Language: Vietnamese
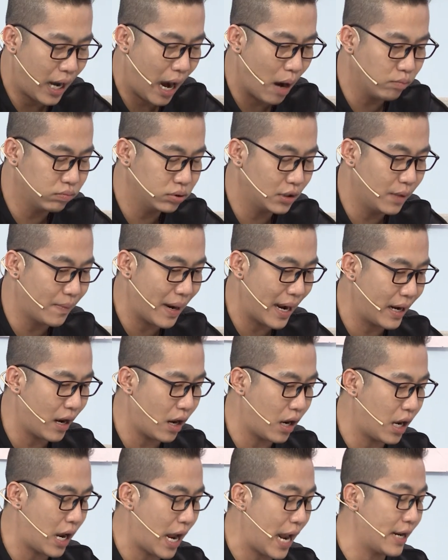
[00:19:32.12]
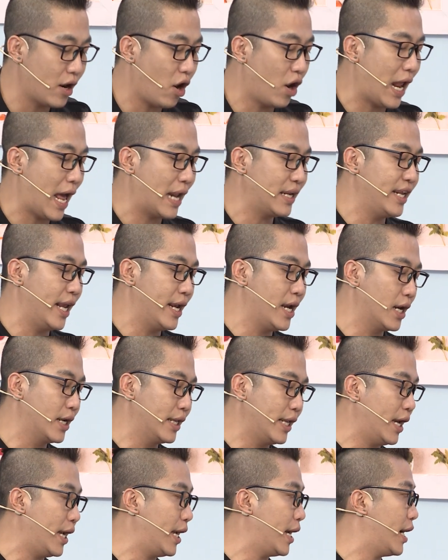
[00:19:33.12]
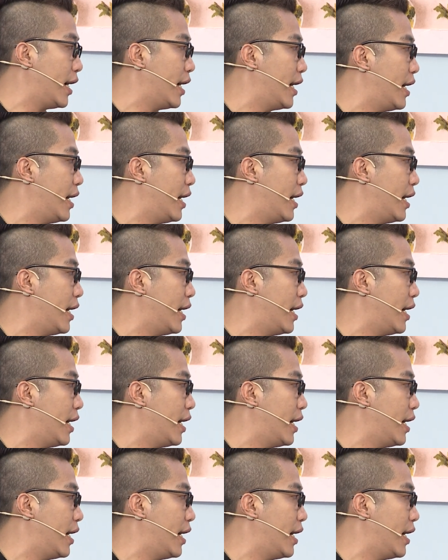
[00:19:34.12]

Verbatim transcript: không nhưng mà đó, anh nói là anh dị ứng với uh,